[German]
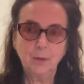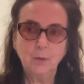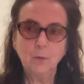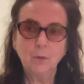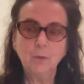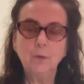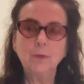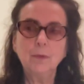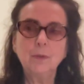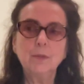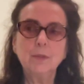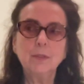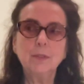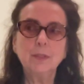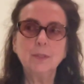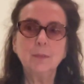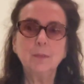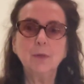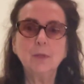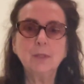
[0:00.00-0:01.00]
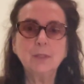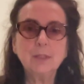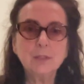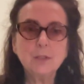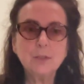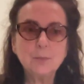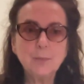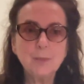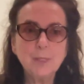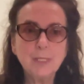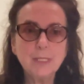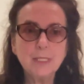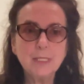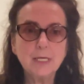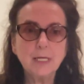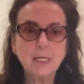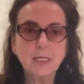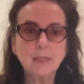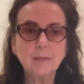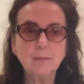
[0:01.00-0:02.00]
Und ich möchte
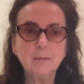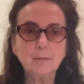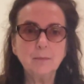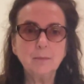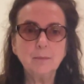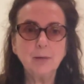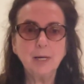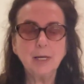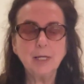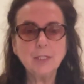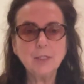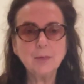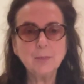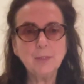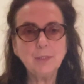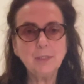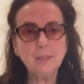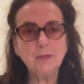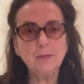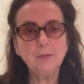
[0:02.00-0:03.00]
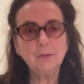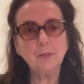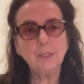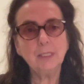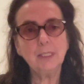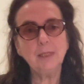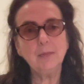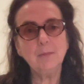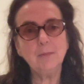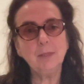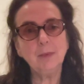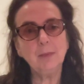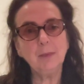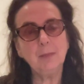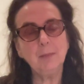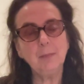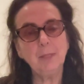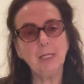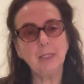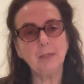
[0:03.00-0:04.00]
später Beispiele zu geben, aber
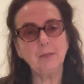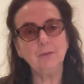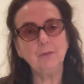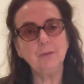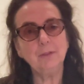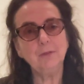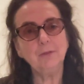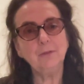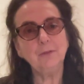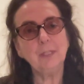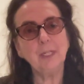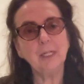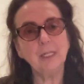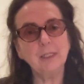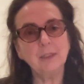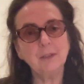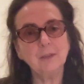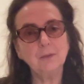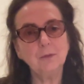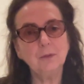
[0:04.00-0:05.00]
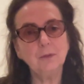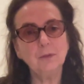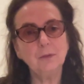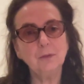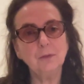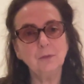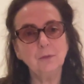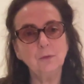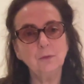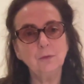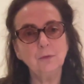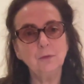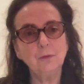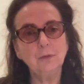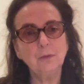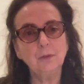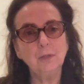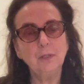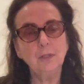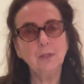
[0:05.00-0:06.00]
am Anfang vielleicht nur so
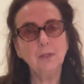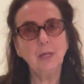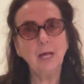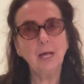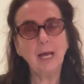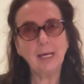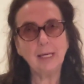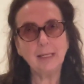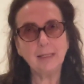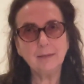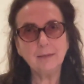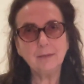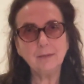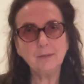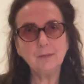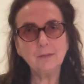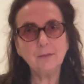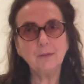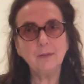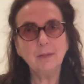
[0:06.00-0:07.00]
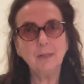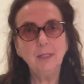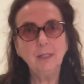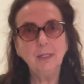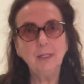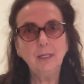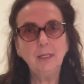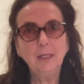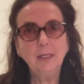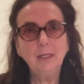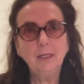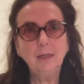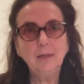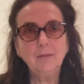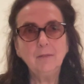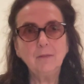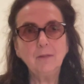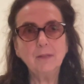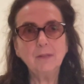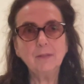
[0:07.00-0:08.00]
eines,
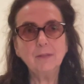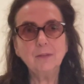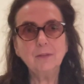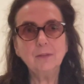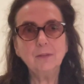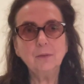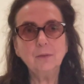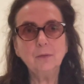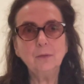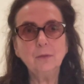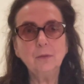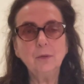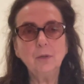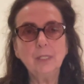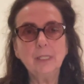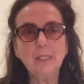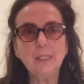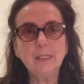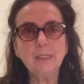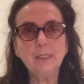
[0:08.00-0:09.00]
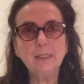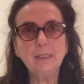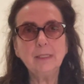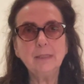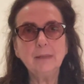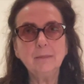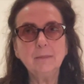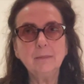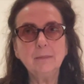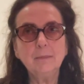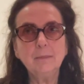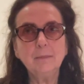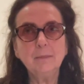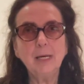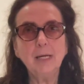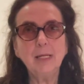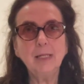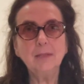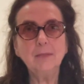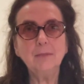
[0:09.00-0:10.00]
was das so deutlich
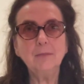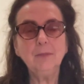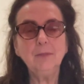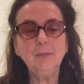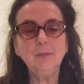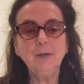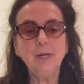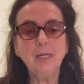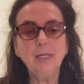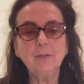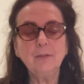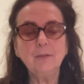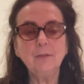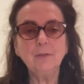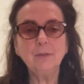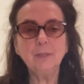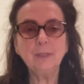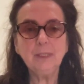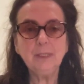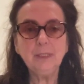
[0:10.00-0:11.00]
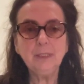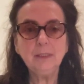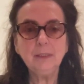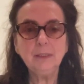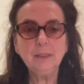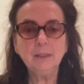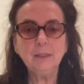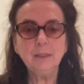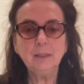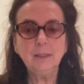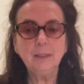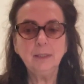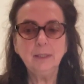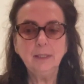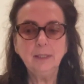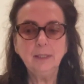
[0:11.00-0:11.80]
macht, wie weit Frieden,